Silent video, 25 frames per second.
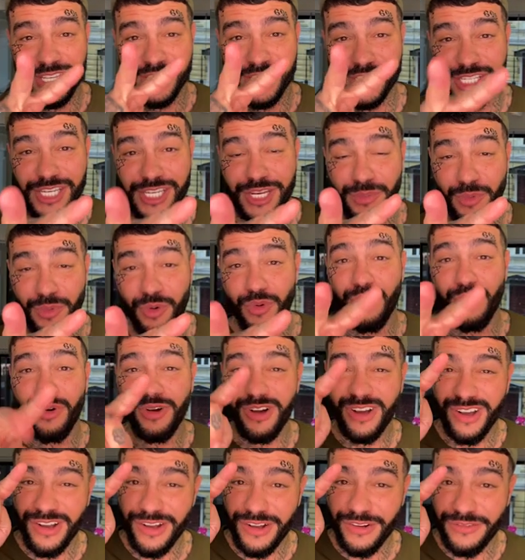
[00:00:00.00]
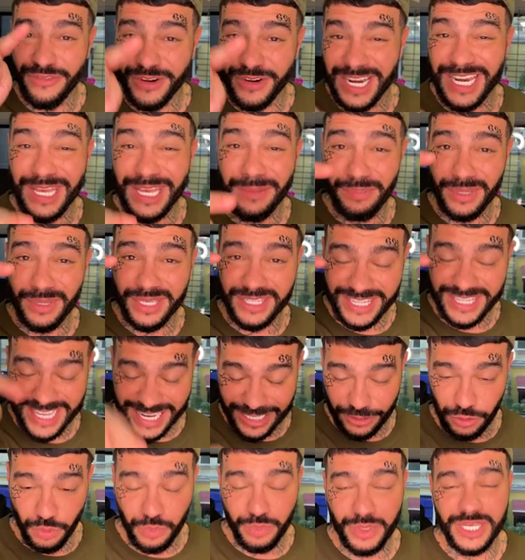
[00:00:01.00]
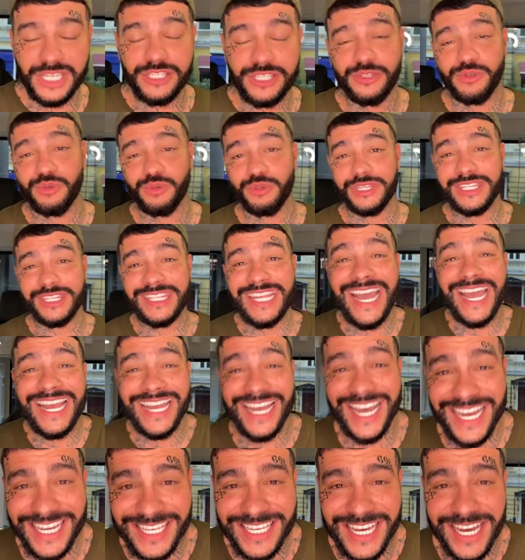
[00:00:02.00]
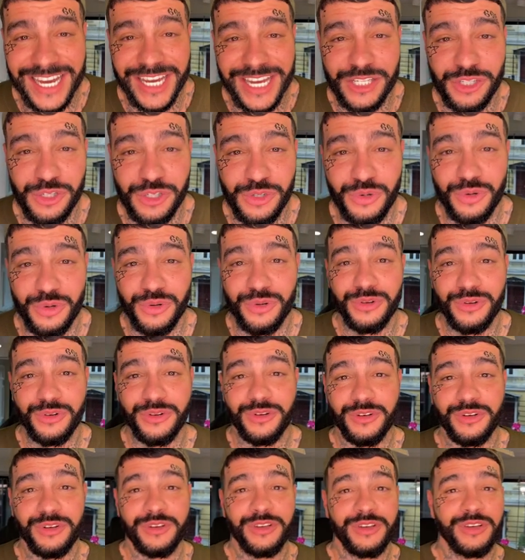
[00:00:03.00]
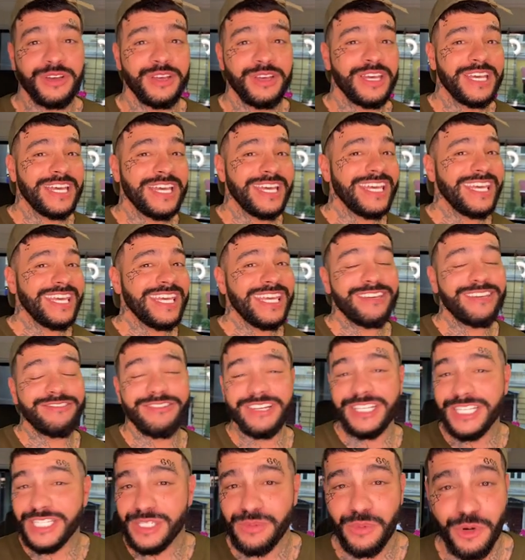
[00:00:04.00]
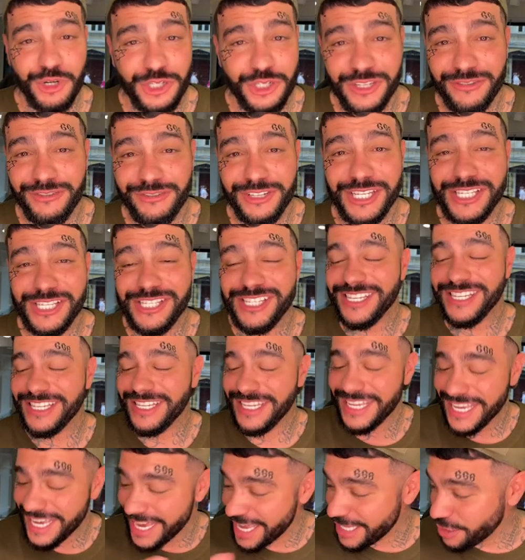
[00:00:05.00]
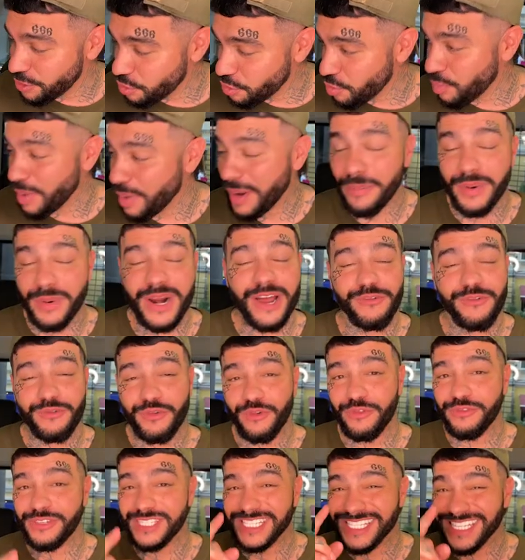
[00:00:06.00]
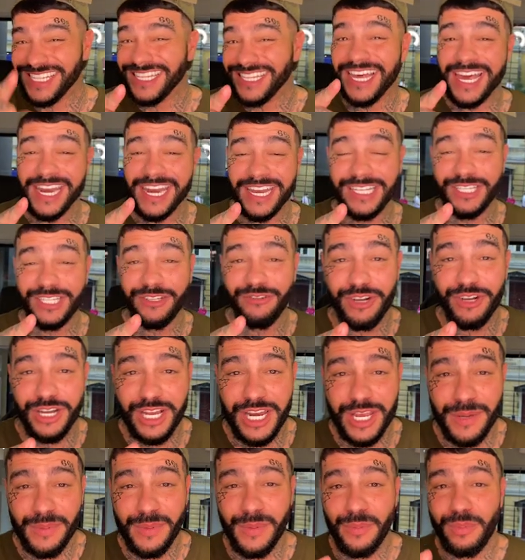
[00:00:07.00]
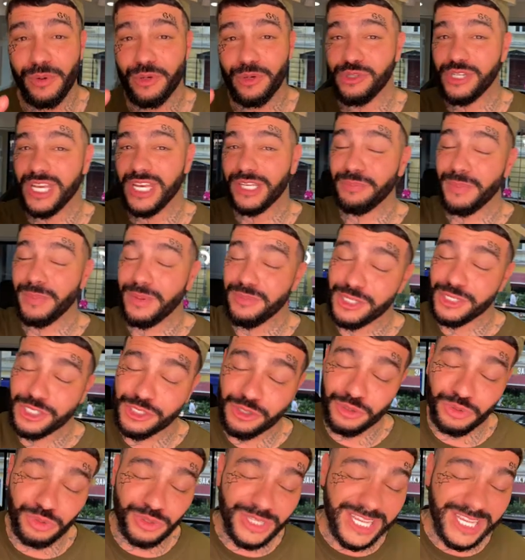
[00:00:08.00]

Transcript: сниму в клипе на эту песню так, как я хочу. И вы не сможете внести ни одну поправку в сценарий этого клипа, плюс я помещу